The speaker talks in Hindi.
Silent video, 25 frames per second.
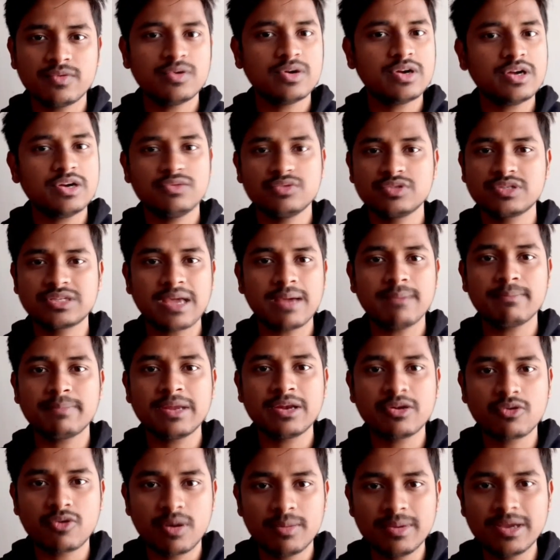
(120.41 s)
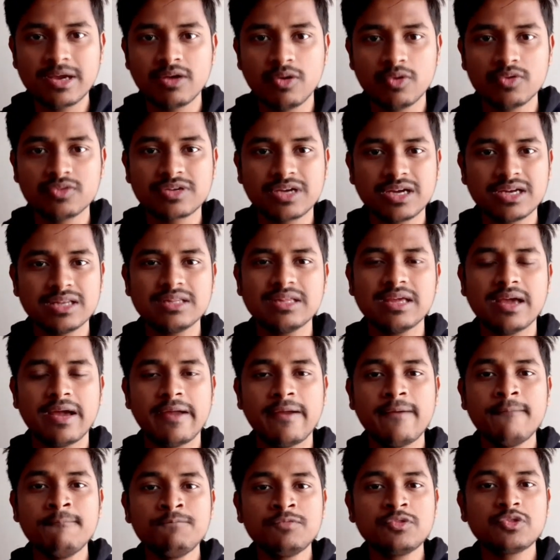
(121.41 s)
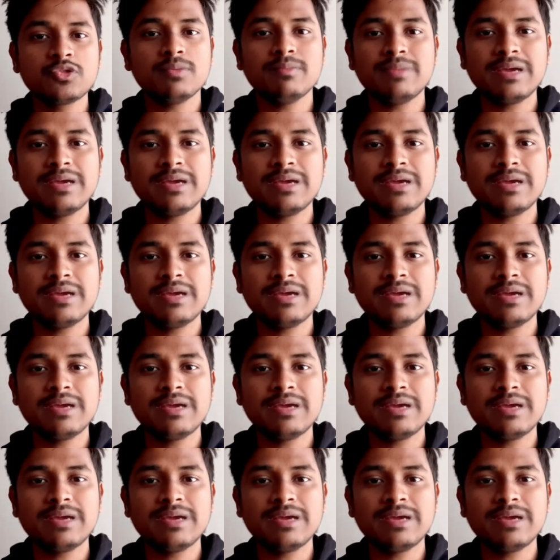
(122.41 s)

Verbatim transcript: उस कैंपेन को अभी क्लोज़ कर दिया है तो